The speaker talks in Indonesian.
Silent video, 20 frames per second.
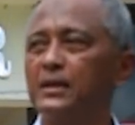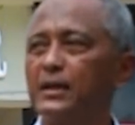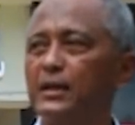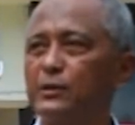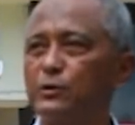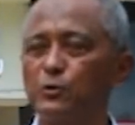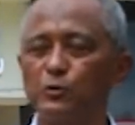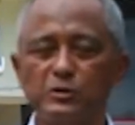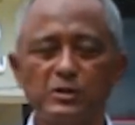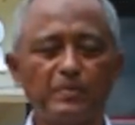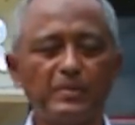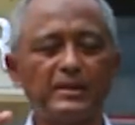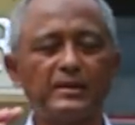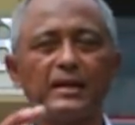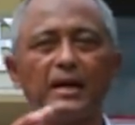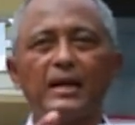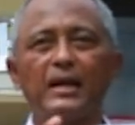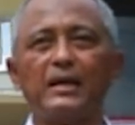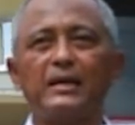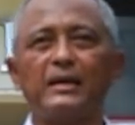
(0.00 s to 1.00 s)
Itu
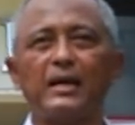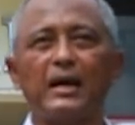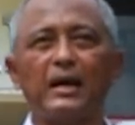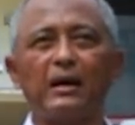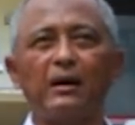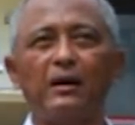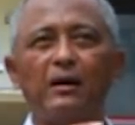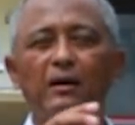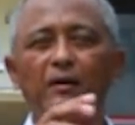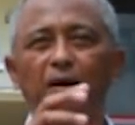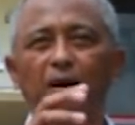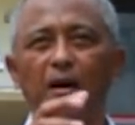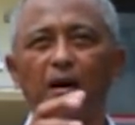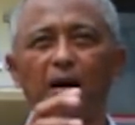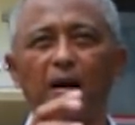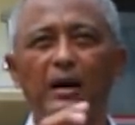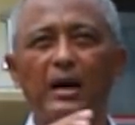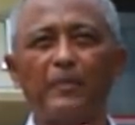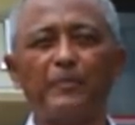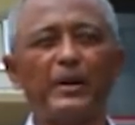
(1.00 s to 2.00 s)
sementara yang
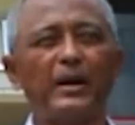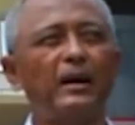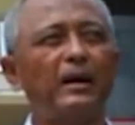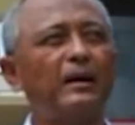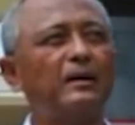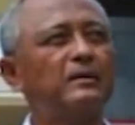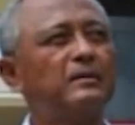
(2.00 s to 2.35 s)
uh, apa